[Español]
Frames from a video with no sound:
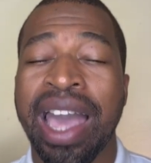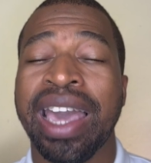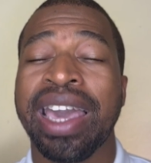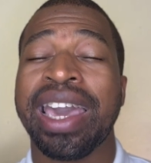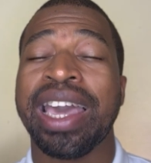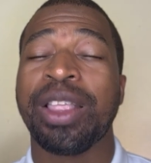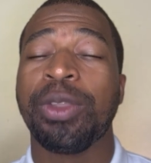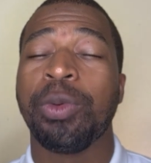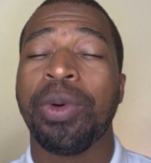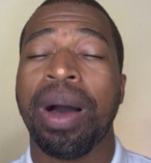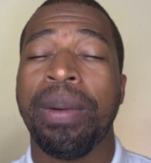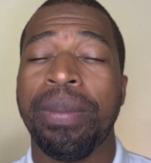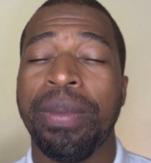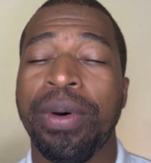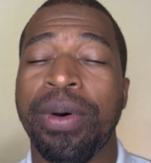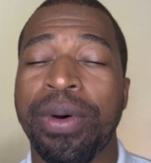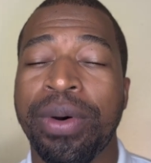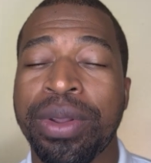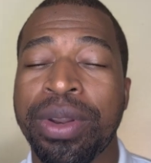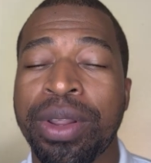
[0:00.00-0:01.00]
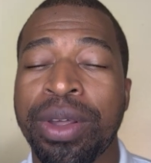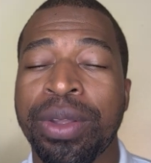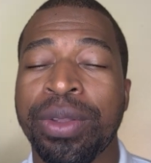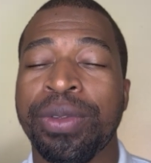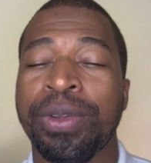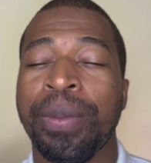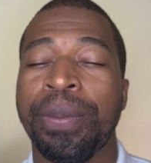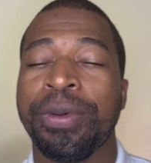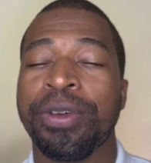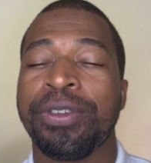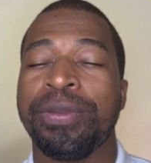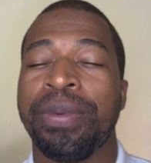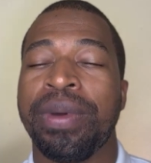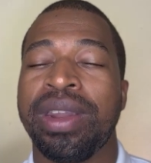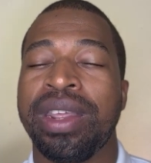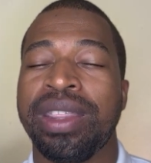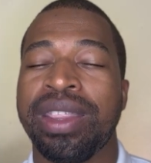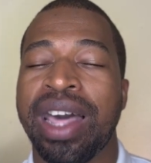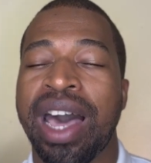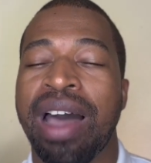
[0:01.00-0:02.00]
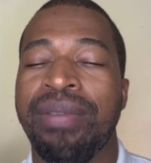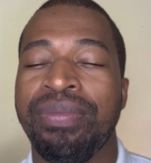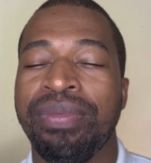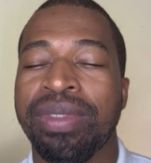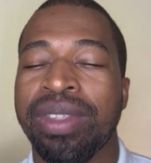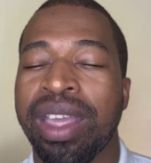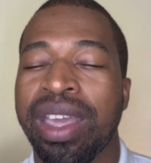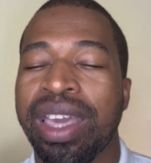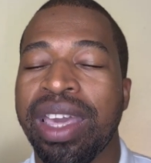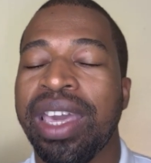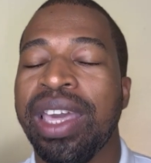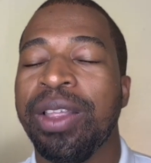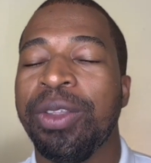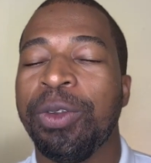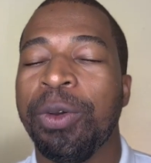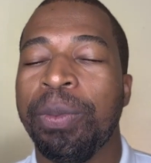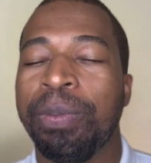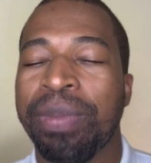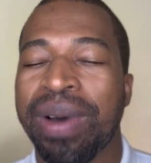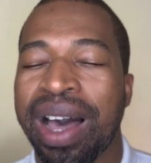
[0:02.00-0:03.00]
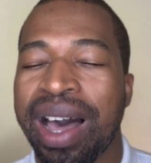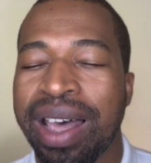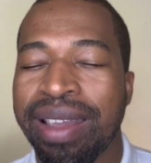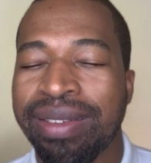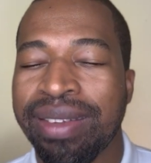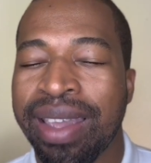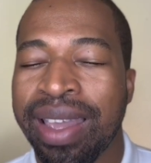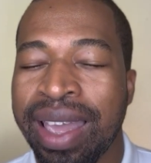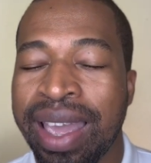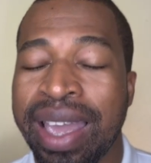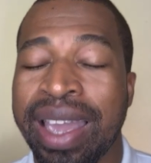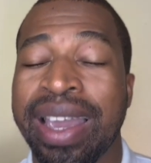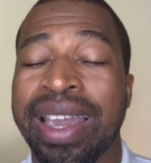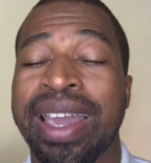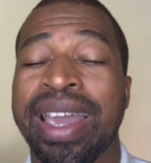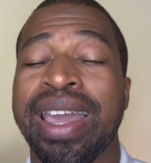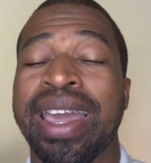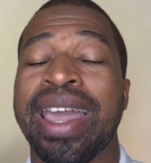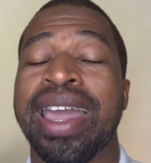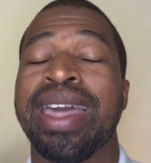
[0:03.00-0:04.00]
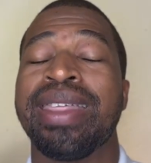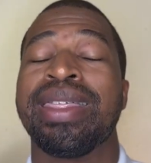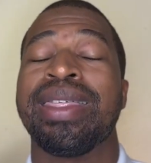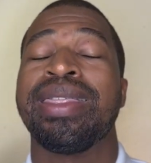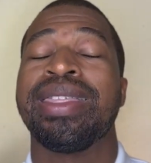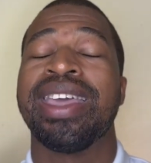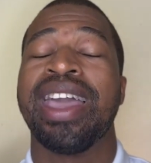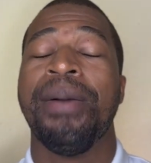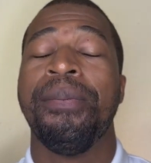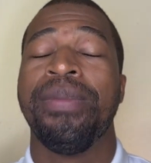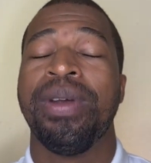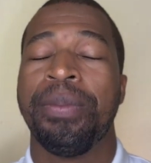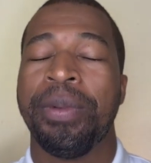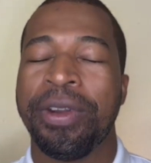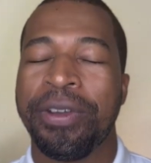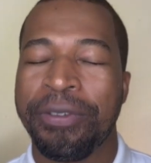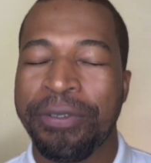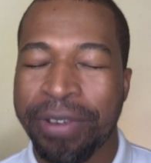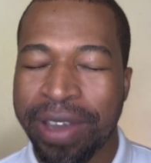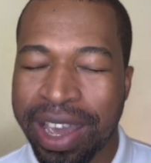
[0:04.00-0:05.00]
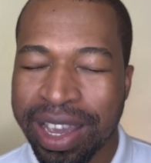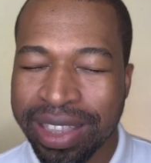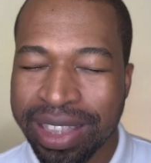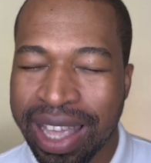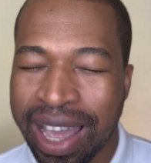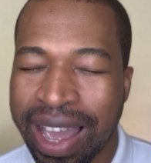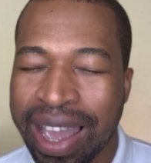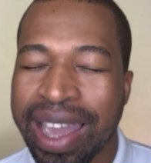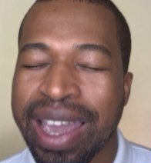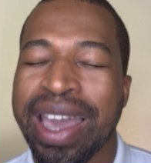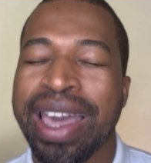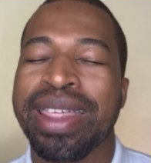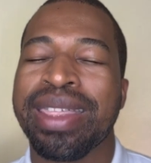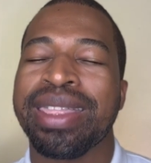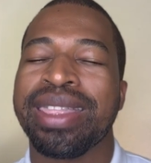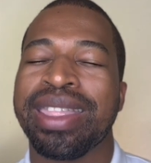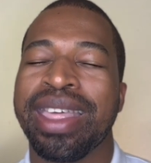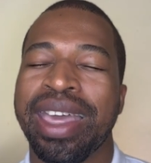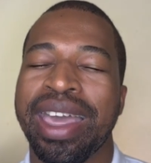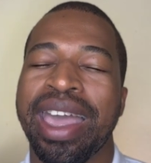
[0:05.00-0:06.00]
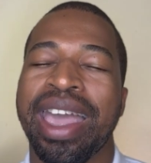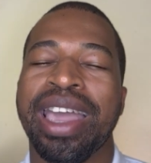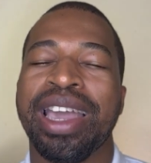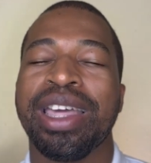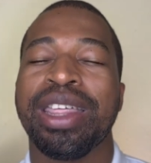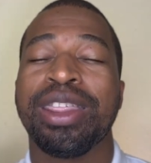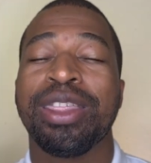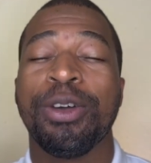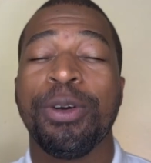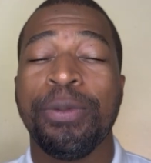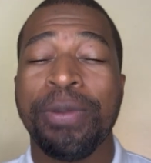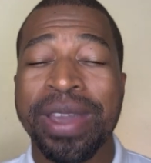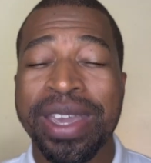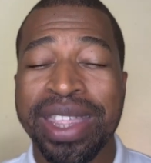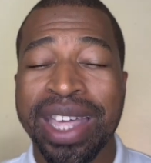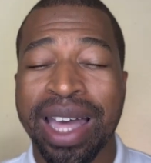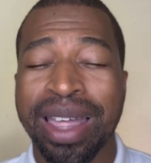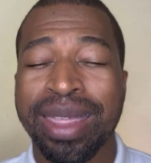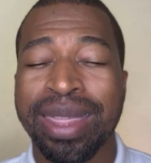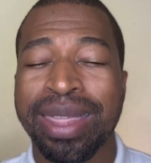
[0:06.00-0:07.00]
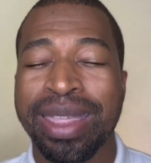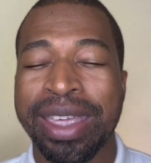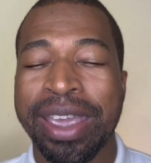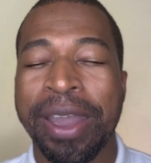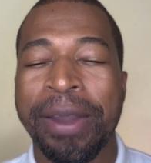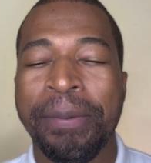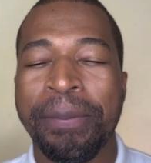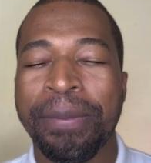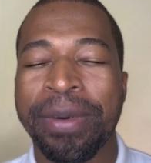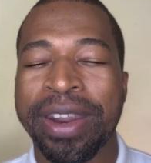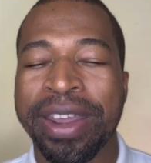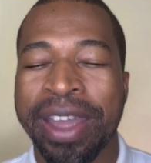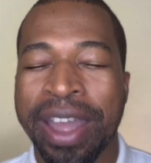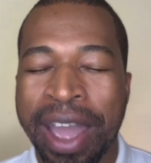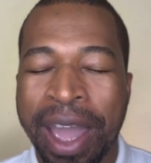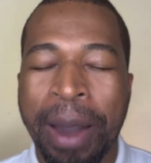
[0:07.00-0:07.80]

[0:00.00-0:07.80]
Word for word: Que tu amor, tu prosperidad y tu paz que es siempre perfecta esté en su vida siempre,